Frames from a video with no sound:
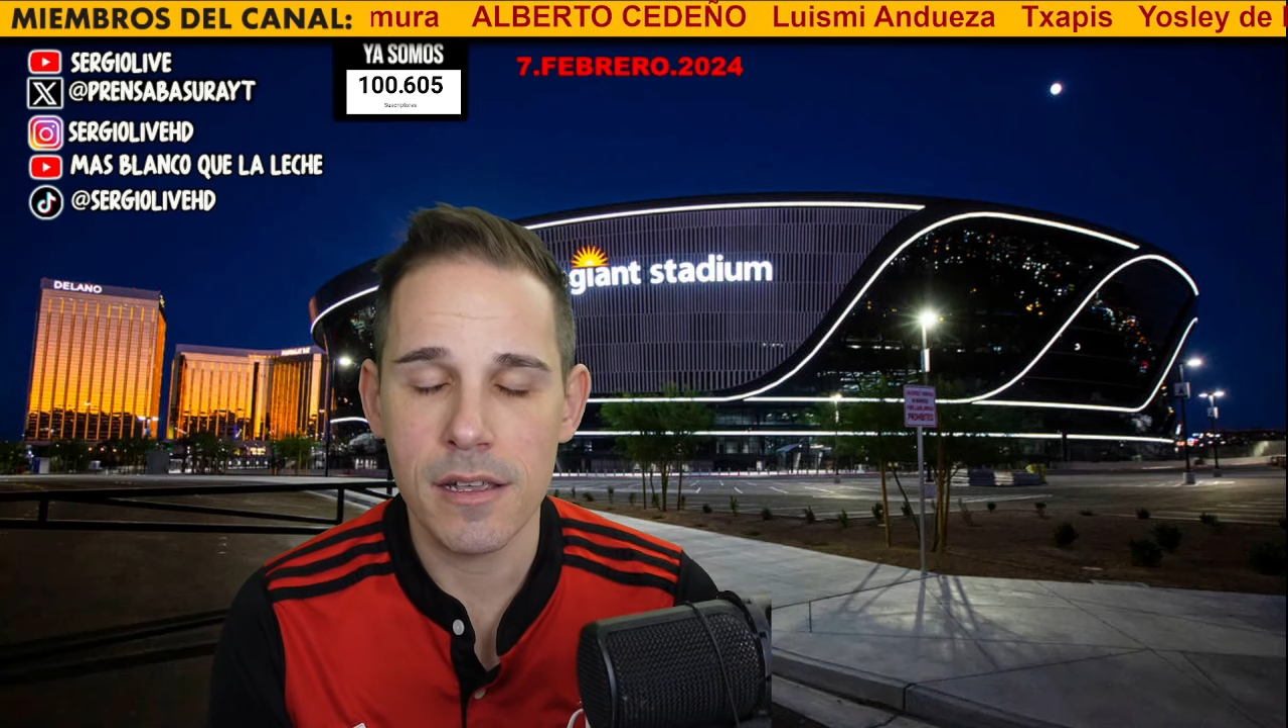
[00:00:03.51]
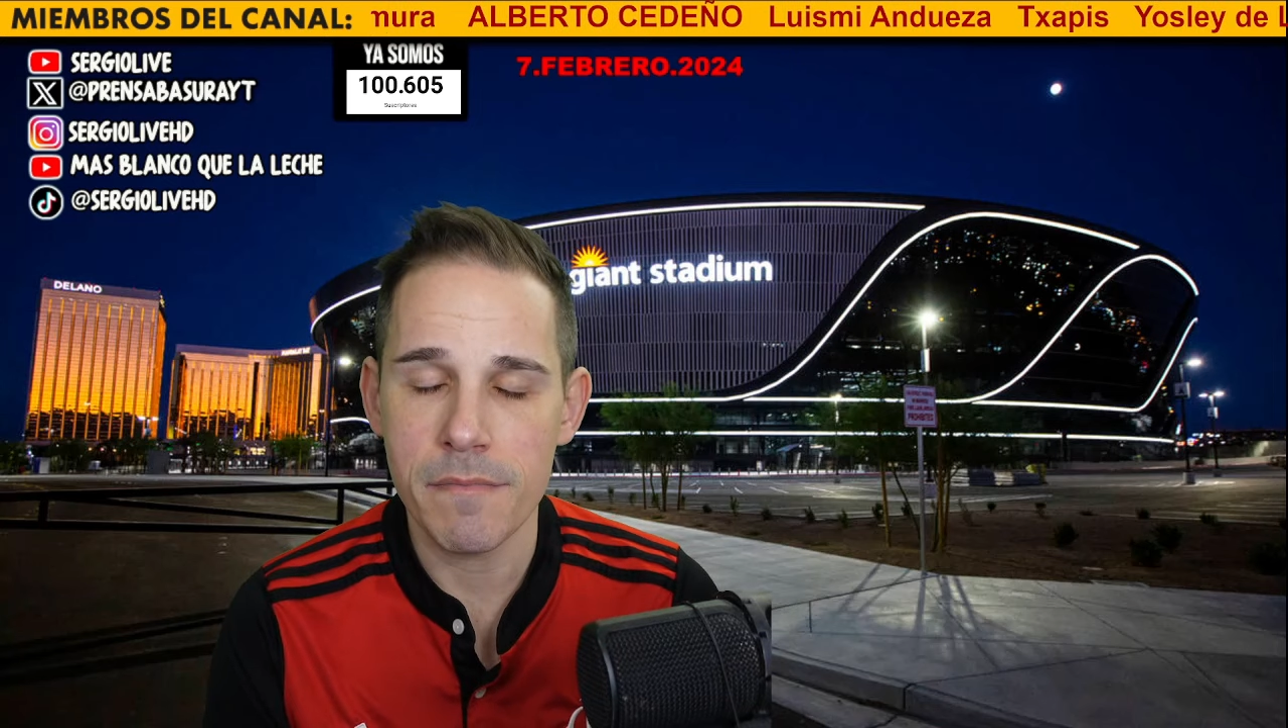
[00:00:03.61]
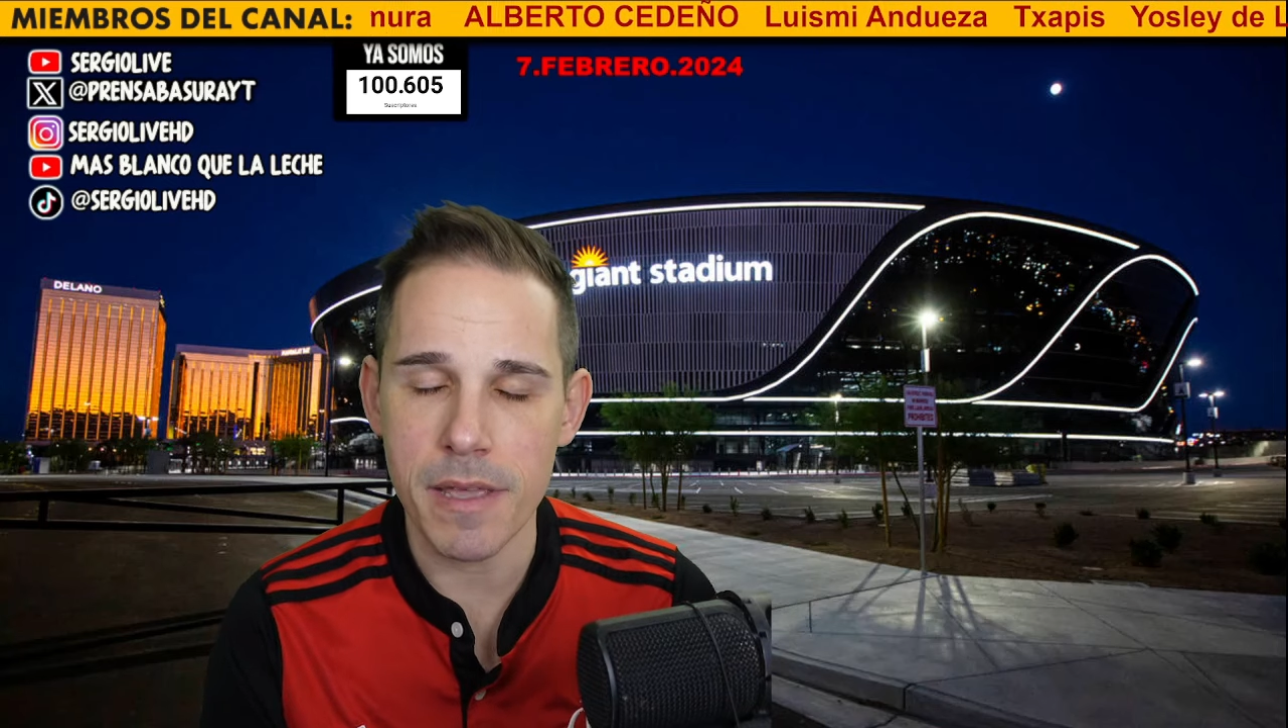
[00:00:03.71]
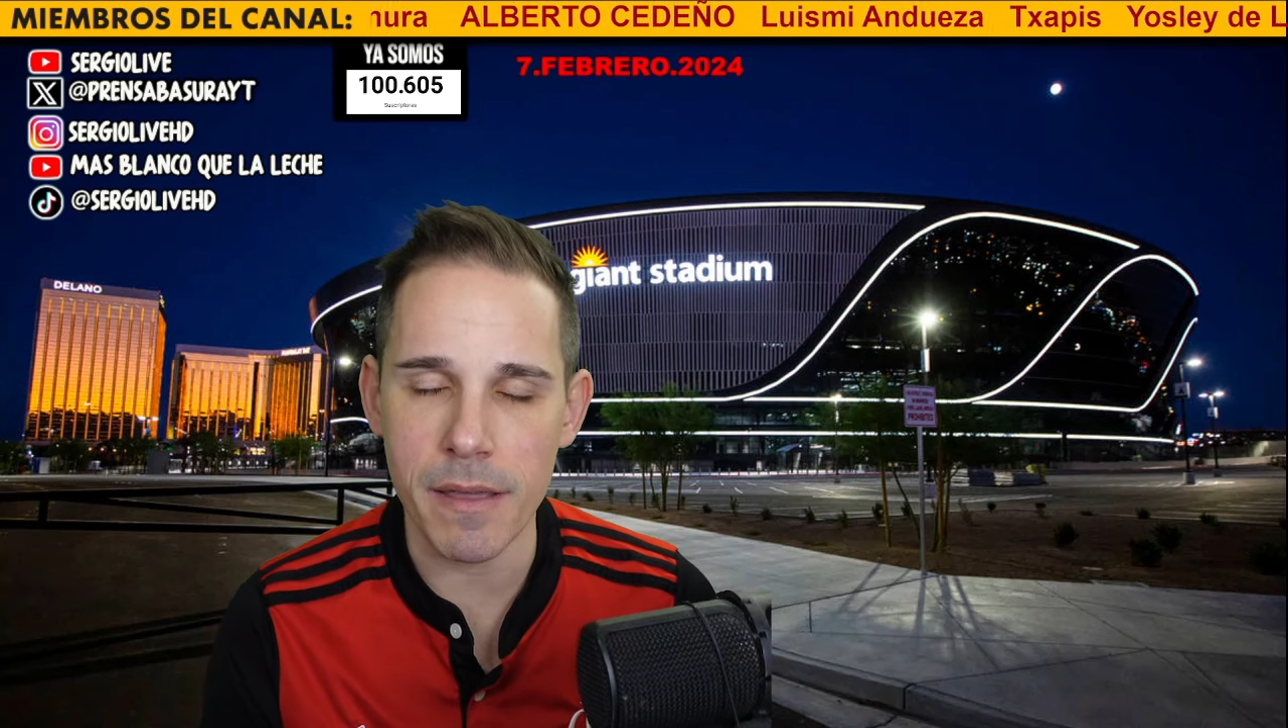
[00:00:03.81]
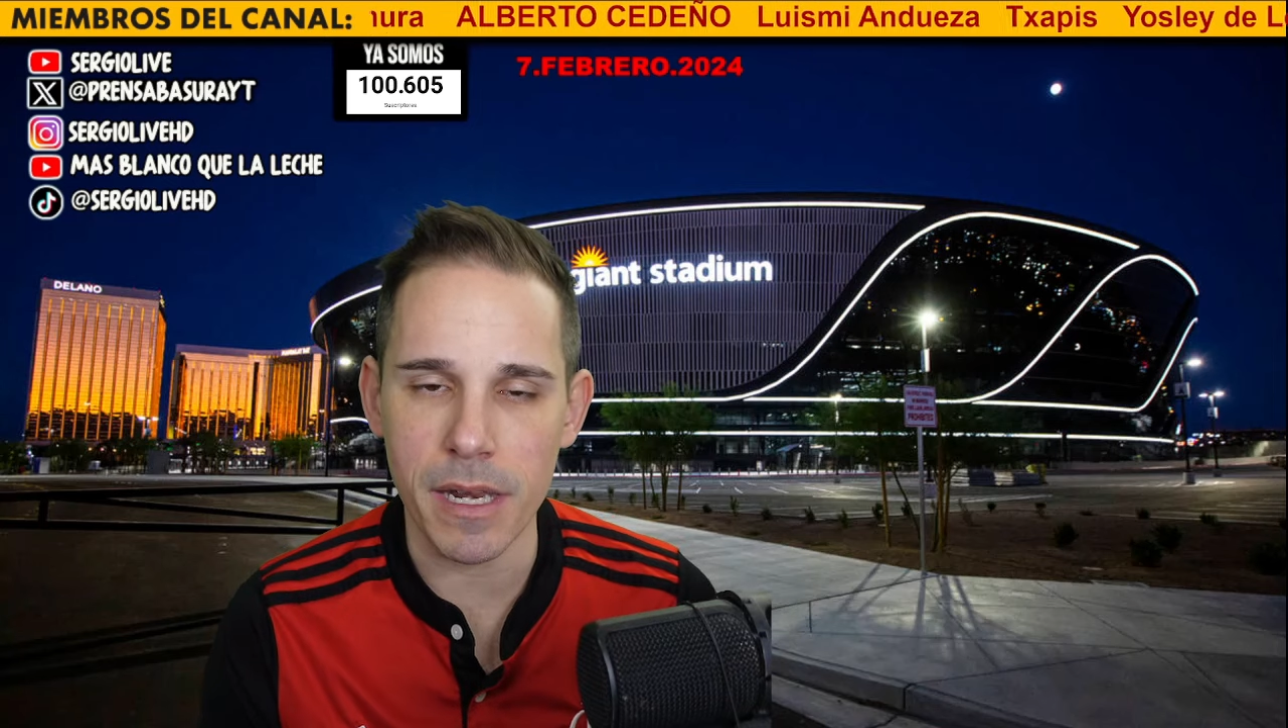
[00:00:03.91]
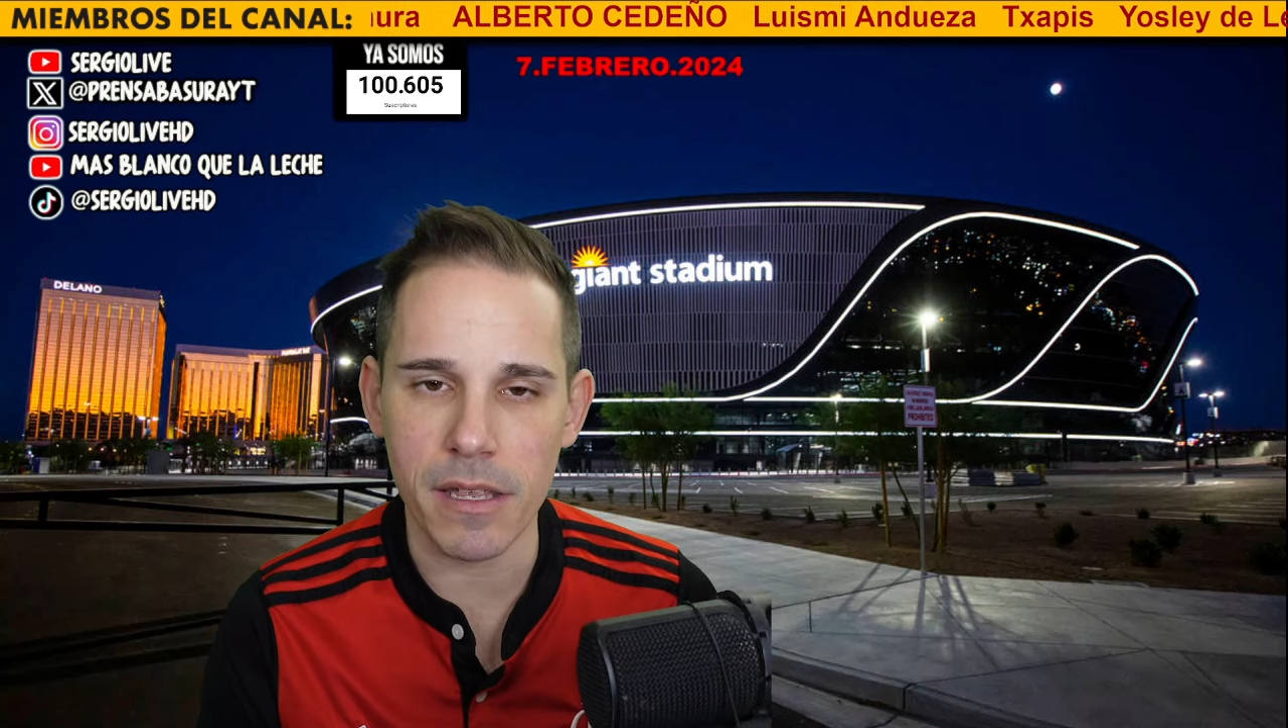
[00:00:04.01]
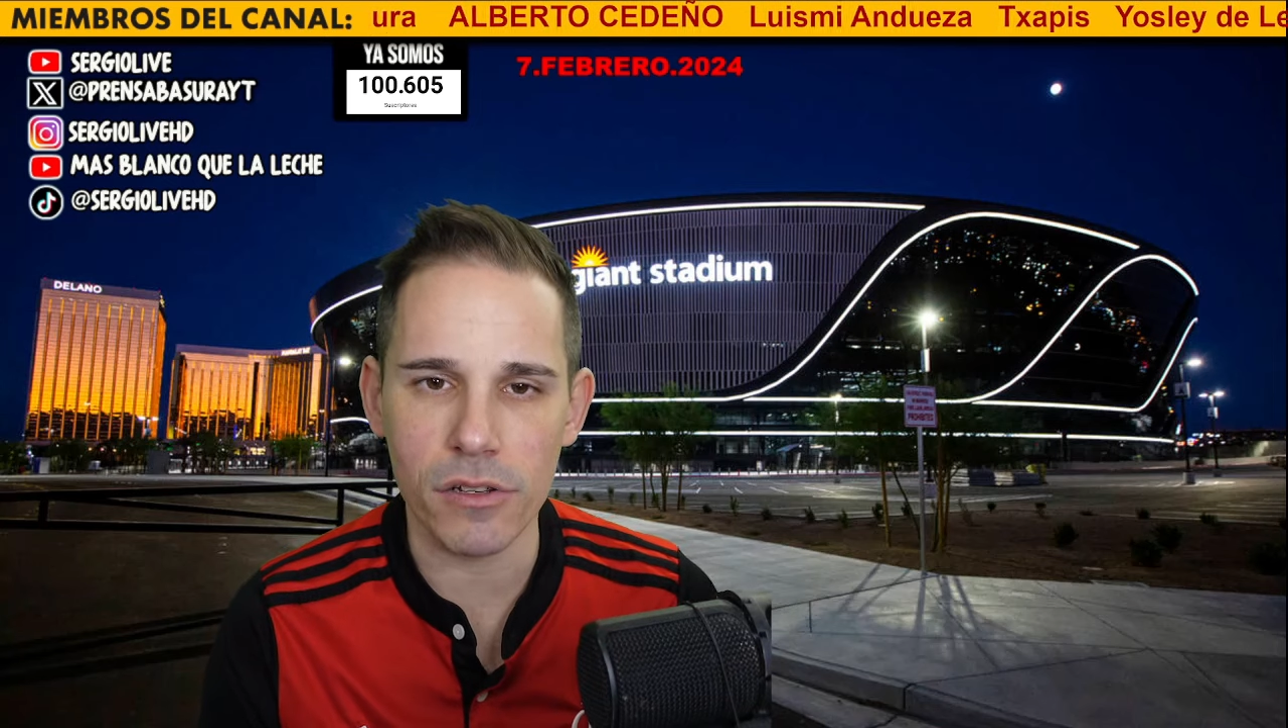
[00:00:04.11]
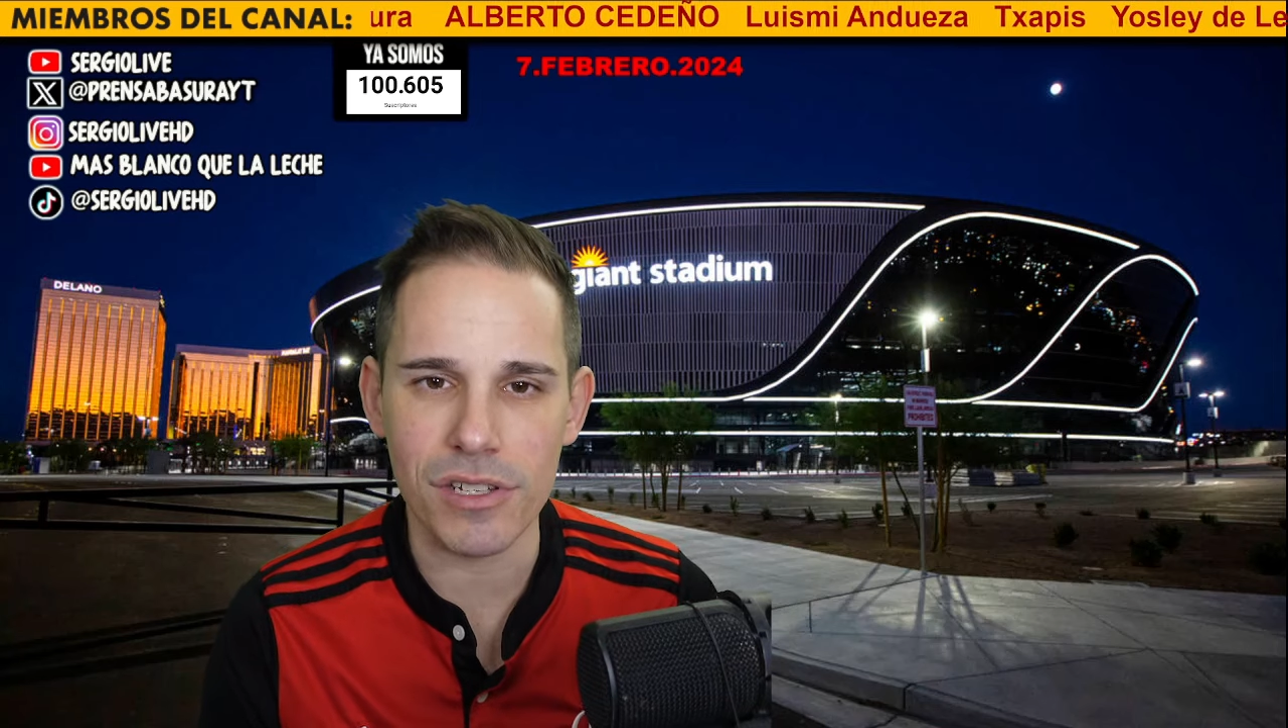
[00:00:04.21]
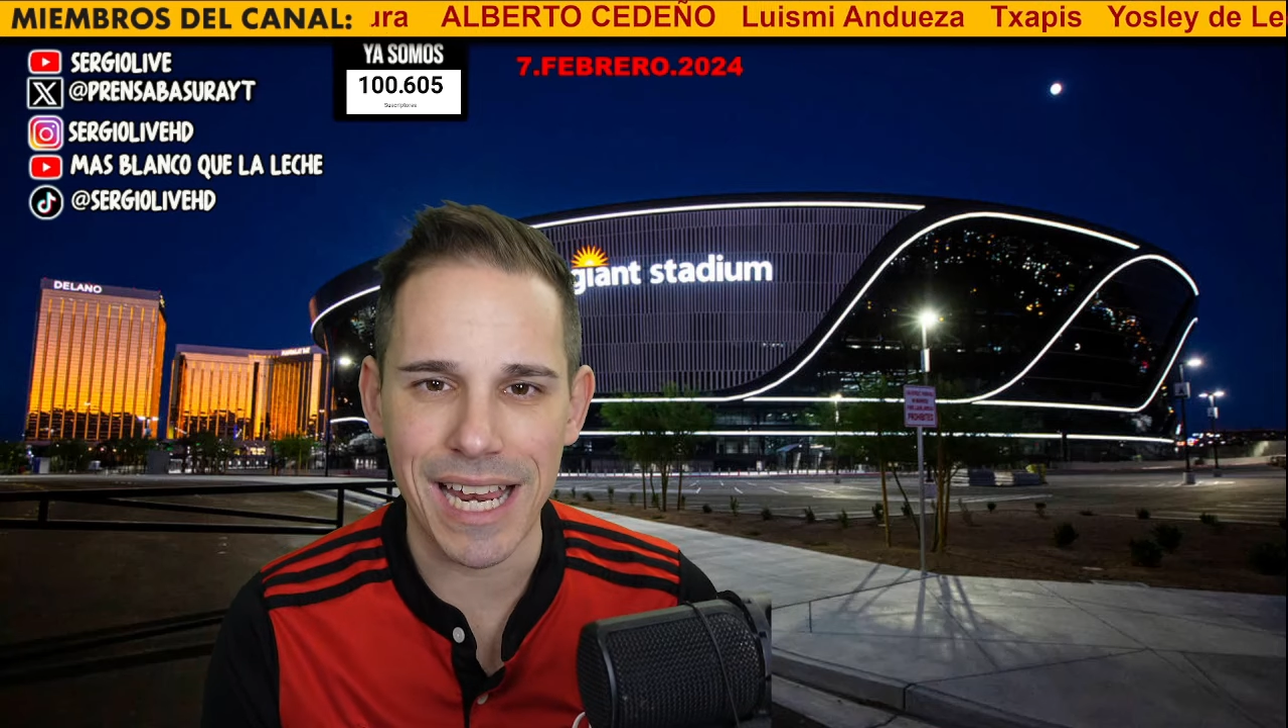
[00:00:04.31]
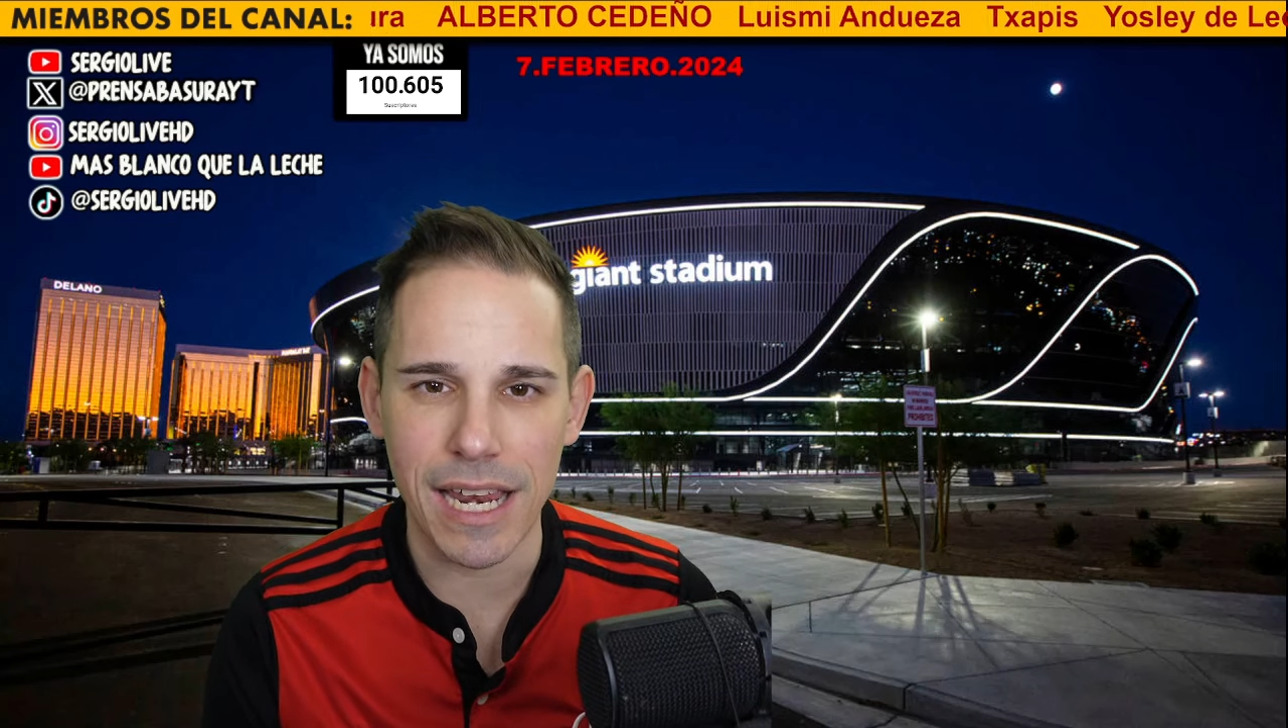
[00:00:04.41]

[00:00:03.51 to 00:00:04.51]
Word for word: Bienvenidos a